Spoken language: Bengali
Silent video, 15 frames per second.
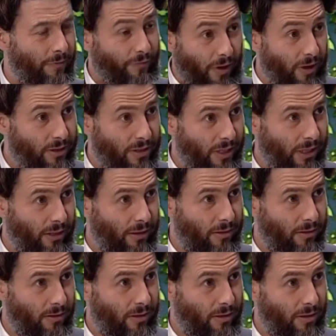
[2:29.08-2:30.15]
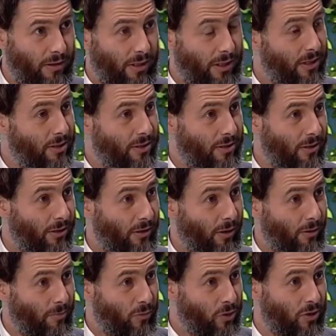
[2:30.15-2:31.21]
তা হল রোজা এটা শুধু
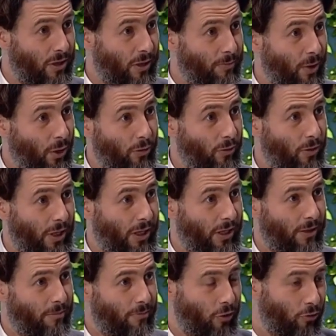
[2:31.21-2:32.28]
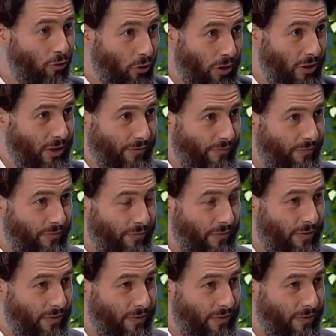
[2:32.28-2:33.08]
মুসলিমদের জন্য বাধ্যতামূলক